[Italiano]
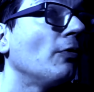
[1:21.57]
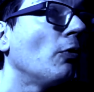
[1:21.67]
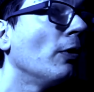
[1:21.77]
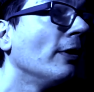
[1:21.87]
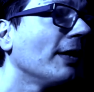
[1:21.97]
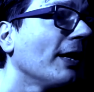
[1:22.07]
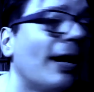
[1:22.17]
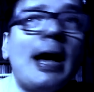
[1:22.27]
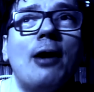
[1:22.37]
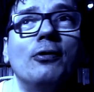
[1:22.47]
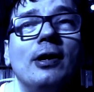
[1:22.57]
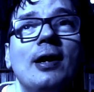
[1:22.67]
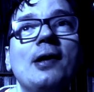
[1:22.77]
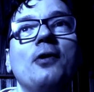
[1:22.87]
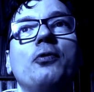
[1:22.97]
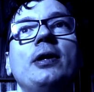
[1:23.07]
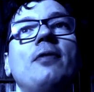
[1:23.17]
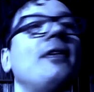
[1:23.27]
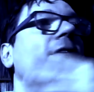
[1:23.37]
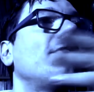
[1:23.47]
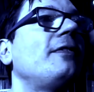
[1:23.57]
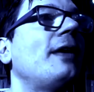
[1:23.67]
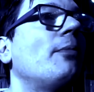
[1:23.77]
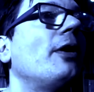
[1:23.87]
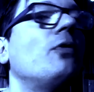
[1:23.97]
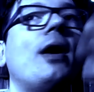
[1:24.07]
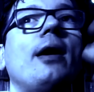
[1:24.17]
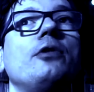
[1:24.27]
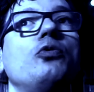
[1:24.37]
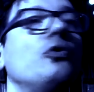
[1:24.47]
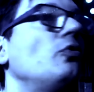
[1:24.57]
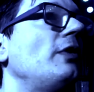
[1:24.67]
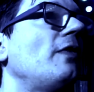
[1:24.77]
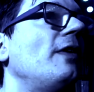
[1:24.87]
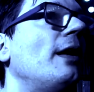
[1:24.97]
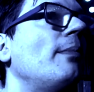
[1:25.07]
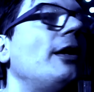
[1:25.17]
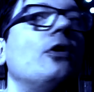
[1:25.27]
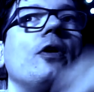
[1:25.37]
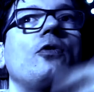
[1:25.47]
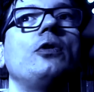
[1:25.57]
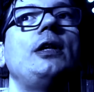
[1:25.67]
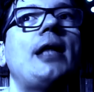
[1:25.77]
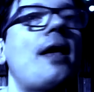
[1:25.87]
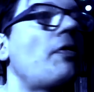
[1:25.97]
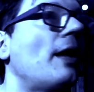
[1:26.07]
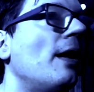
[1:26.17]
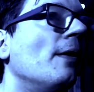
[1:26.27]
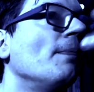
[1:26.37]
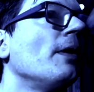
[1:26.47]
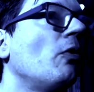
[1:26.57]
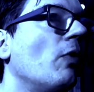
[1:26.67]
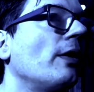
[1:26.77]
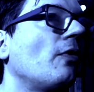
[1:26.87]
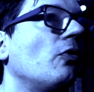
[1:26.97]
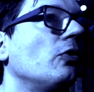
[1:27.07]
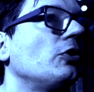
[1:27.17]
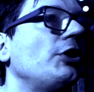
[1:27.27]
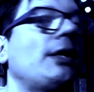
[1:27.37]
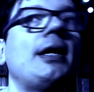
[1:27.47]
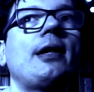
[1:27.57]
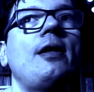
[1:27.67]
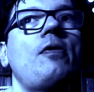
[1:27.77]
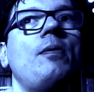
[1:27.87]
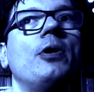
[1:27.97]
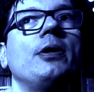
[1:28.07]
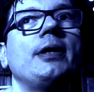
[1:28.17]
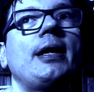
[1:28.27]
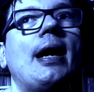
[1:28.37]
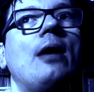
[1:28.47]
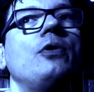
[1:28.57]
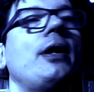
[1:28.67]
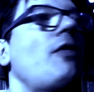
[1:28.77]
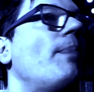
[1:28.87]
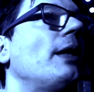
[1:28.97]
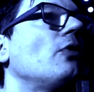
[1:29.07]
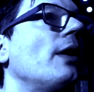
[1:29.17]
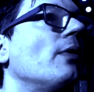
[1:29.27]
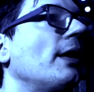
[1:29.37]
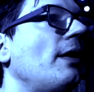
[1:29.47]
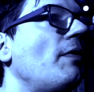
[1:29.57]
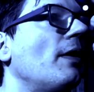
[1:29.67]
quello underground, quindi se, se siamo a un raduno tutti assieme io esco di testa quando ascolto certi artisti più underground rispetto che a un artista